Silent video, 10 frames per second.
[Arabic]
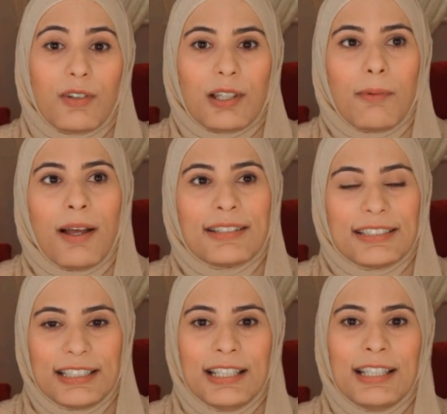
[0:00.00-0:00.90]
فطبعا
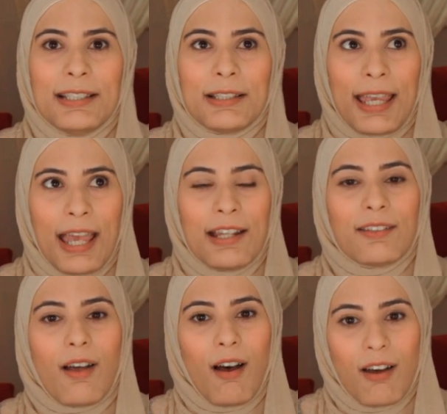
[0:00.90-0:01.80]
دي
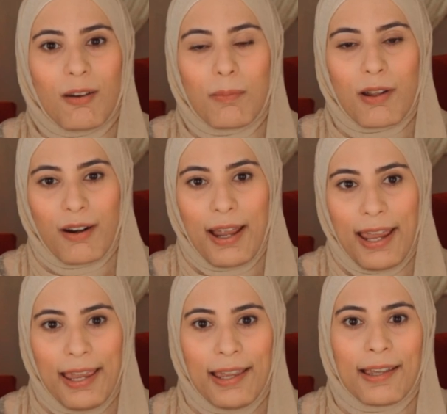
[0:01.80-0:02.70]
كانت أكبر
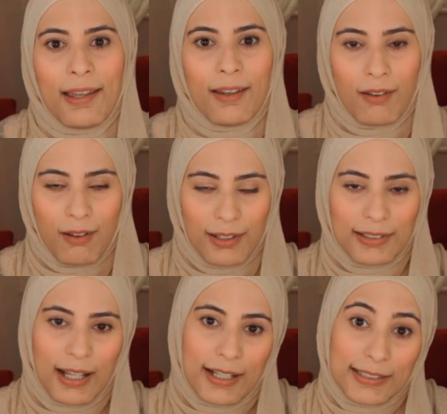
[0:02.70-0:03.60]
حاجة
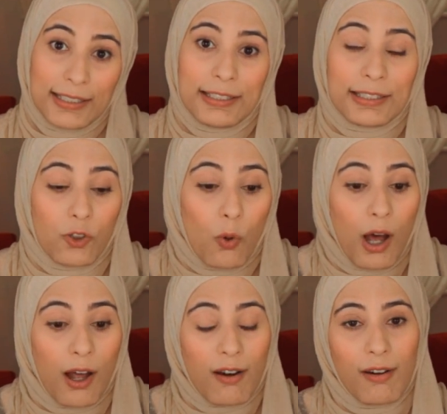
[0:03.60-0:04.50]
غلط حصلت إن هو
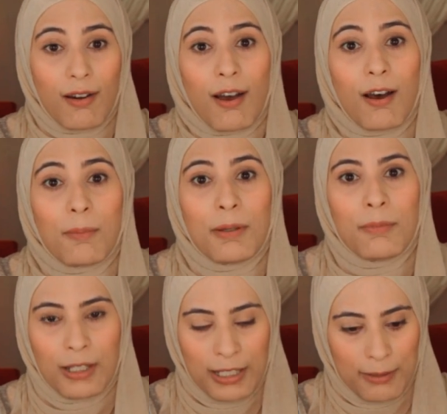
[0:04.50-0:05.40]
حركها
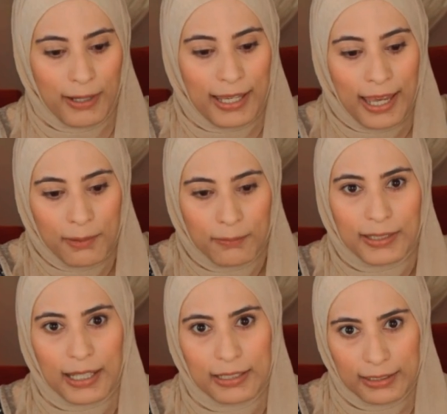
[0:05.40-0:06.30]
من المكان
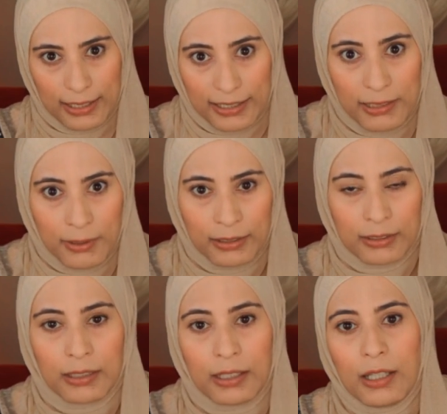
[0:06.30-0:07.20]
بتاع الجريمة
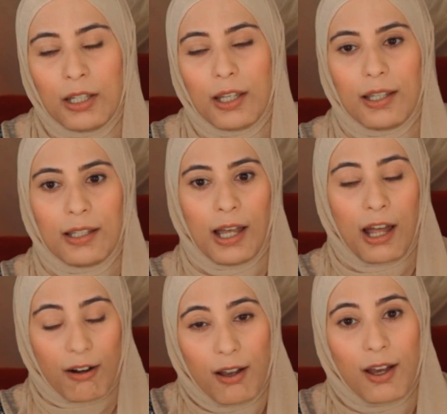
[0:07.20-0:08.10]
آه،
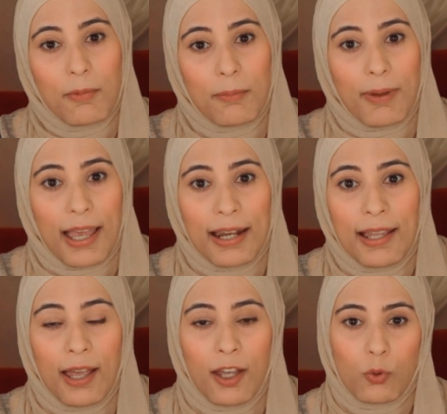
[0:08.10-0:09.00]
حركها من
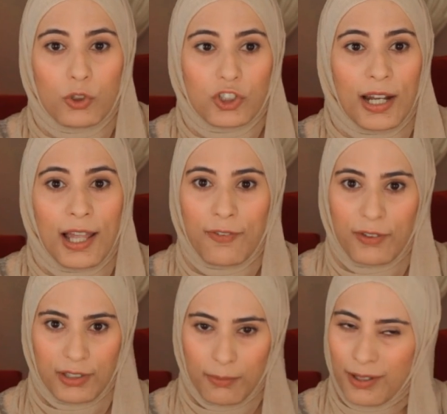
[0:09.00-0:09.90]
مكانها وشالها
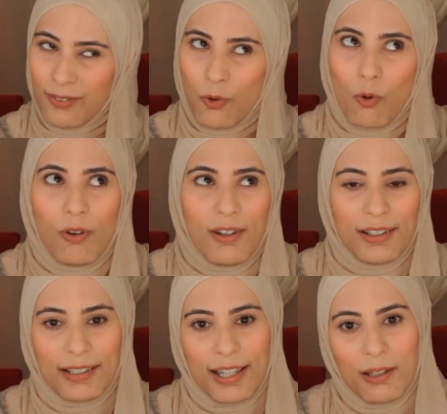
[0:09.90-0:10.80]
فطبعا
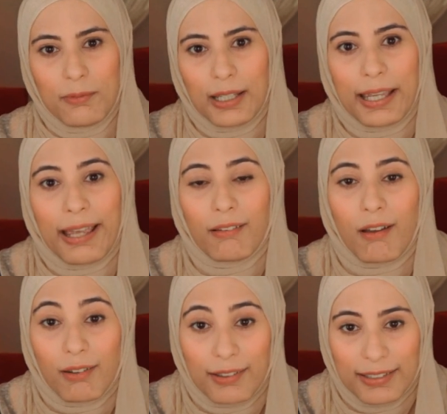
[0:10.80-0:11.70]
كل الكلام ده كان
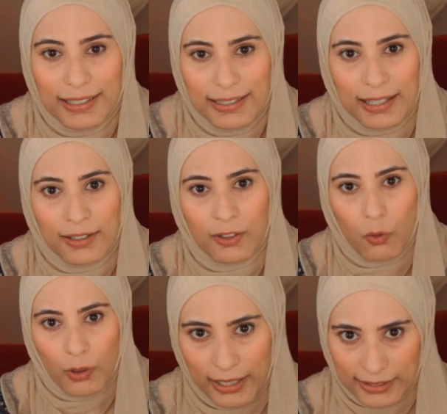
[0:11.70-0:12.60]
غلط جدا ان
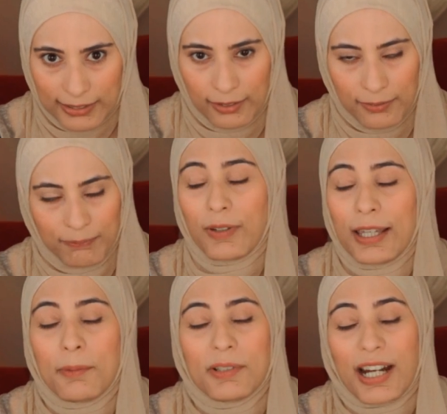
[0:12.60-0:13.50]
يحصل
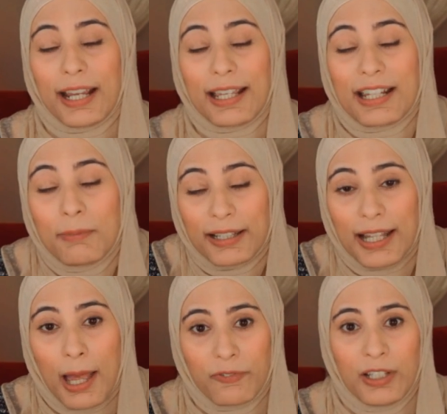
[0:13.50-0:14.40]
فكده مسرح الجريمه
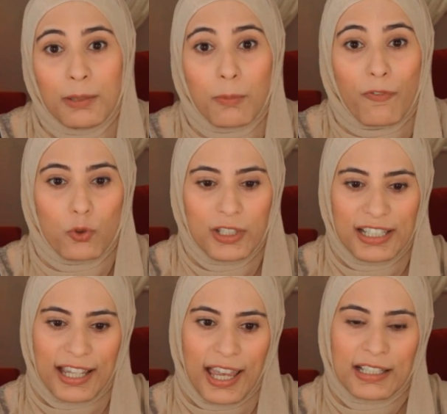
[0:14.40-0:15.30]
اتلعب فيه المفروض
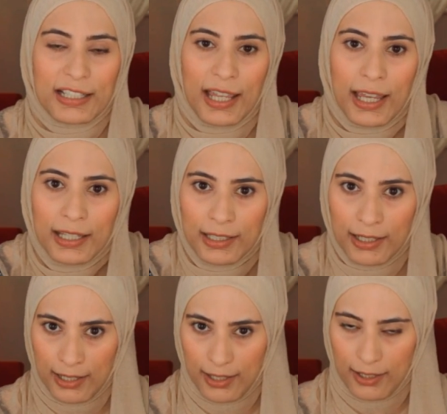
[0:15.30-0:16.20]
اللي كان
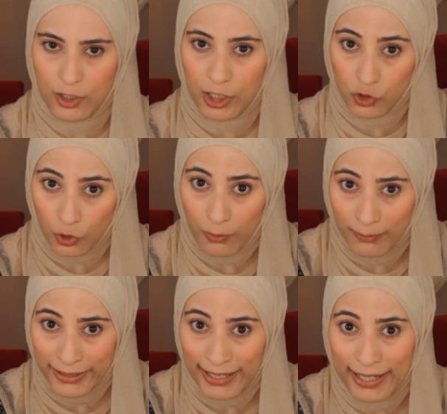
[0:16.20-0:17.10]
يلاقي آه،
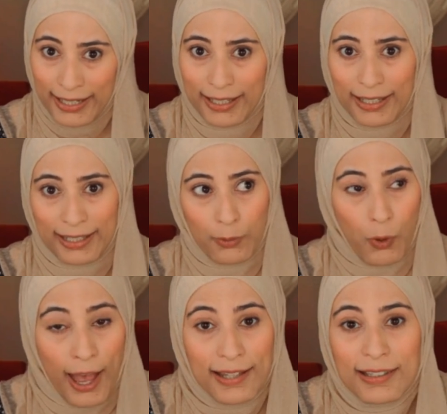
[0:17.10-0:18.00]
جون بني
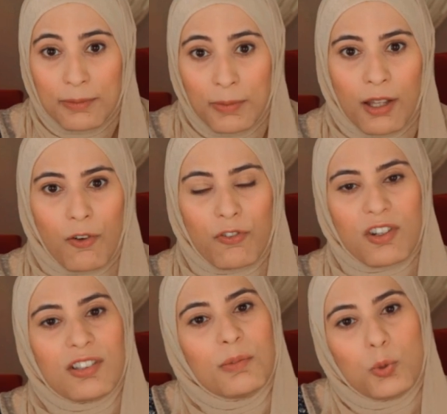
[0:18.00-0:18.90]
حد من
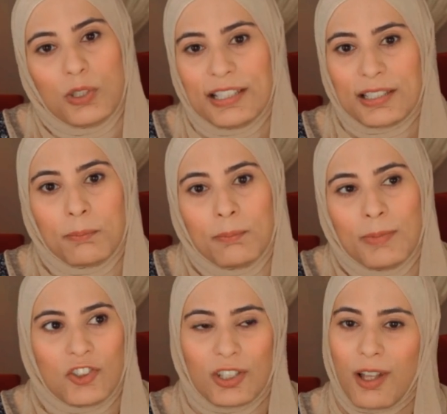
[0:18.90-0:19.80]
افراد البوليس
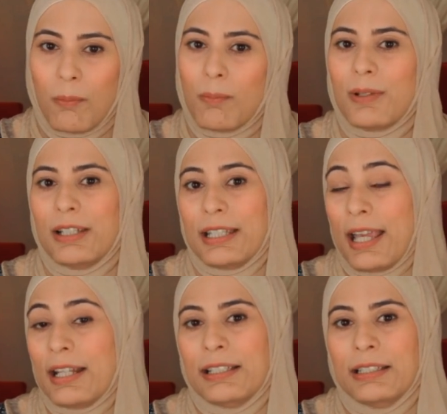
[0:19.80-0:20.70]
مش الاب اللي
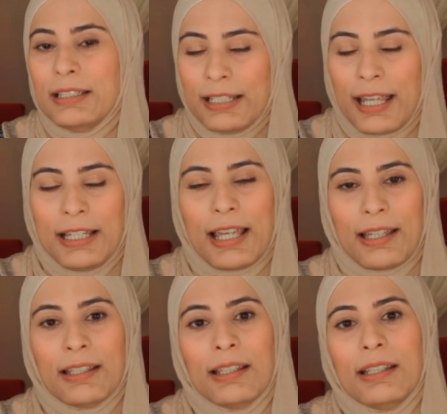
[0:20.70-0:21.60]
كان
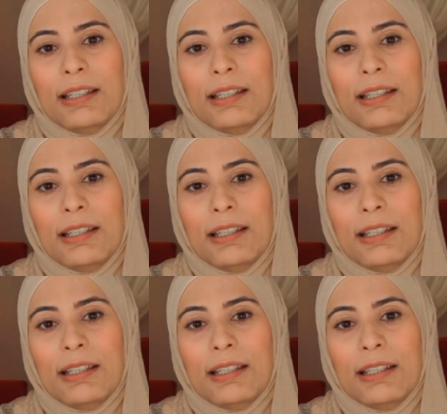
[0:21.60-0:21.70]
يلاقيها